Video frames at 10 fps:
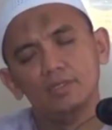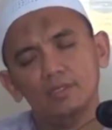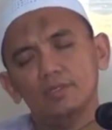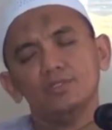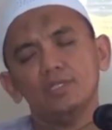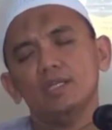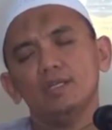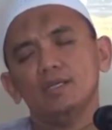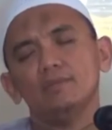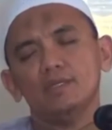Ya Allah,
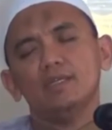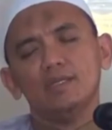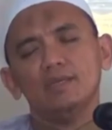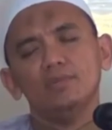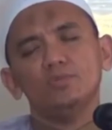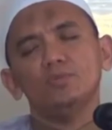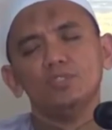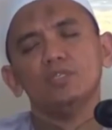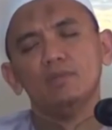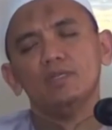jangan haramkan kami
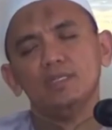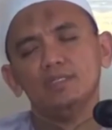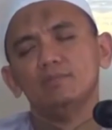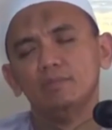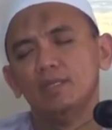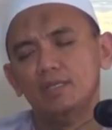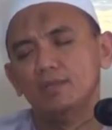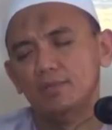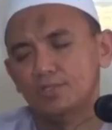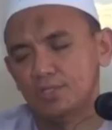untuk bisa melihat dan
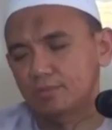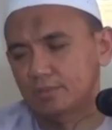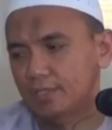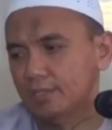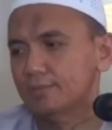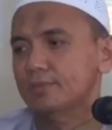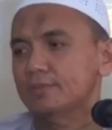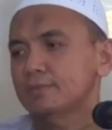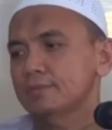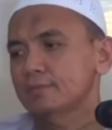memandang wajahmu, wahai Rabbu.